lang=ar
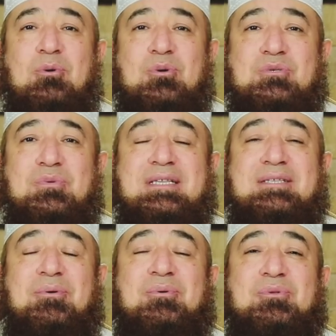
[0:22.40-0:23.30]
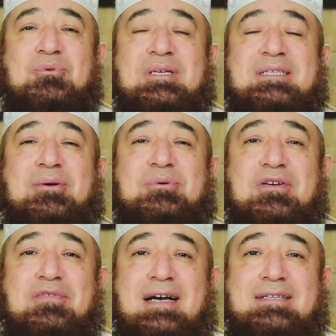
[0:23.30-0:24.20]
وأسوتنا وقدوتنا
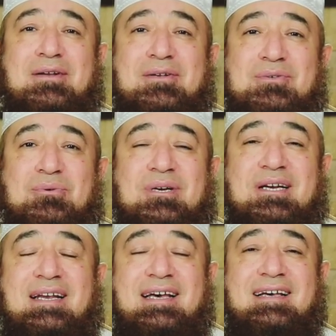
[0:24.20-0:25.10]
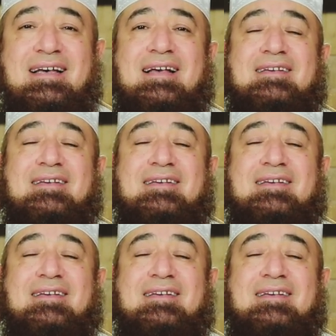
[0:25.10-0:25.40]
وشفعنا رسول الله